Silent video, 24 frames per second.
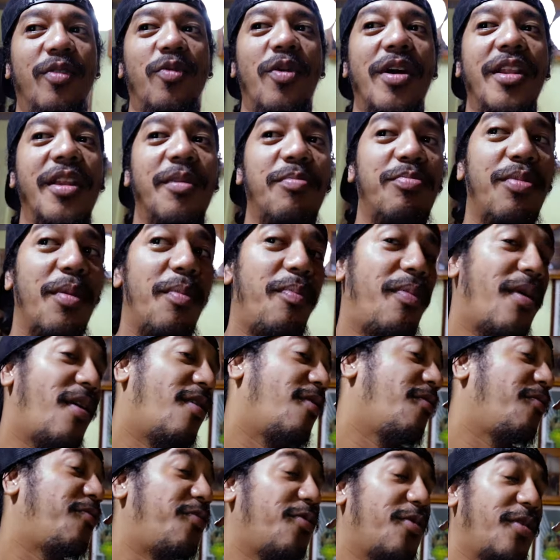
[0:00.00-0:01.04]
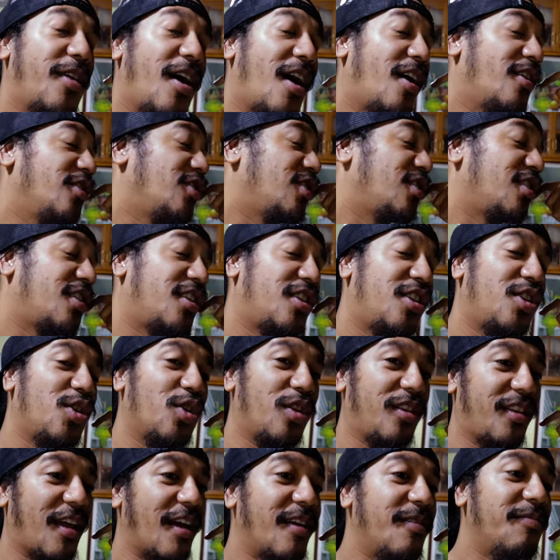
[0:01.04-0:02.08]
While I nag-prepare food, ako siya
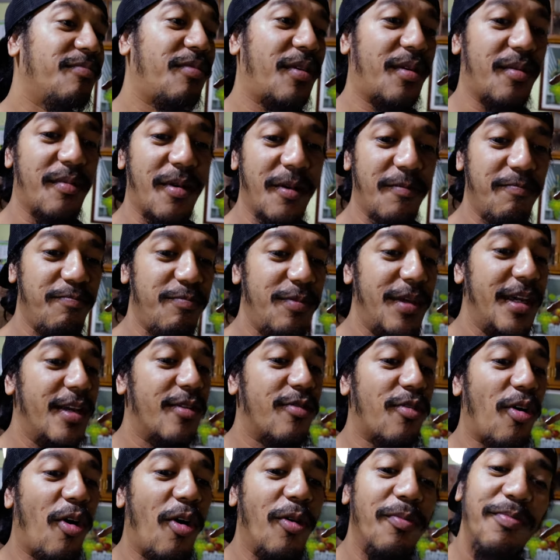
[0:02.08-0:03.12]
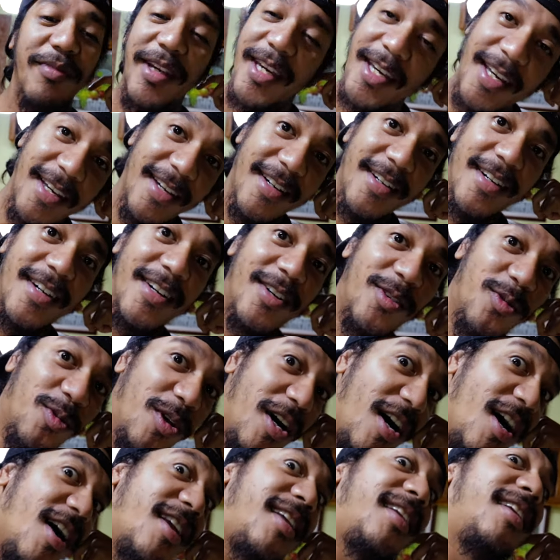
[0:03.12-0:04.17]
shootan para mag-b-roll me.
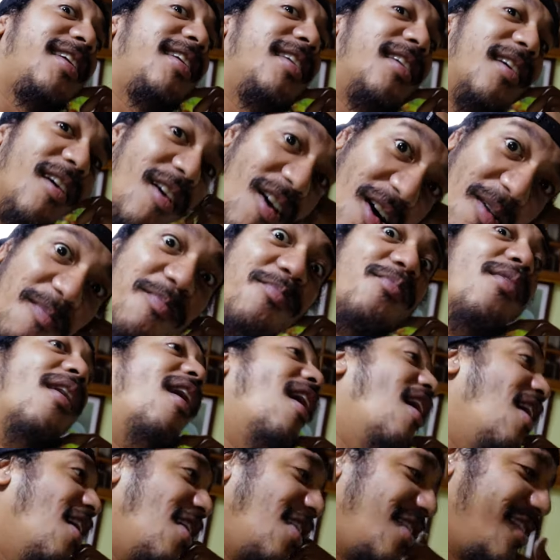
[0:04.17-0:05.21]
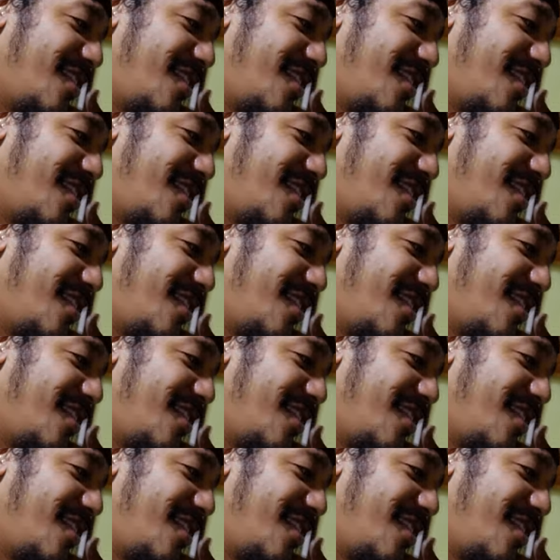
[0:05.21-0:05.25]
What up, huh?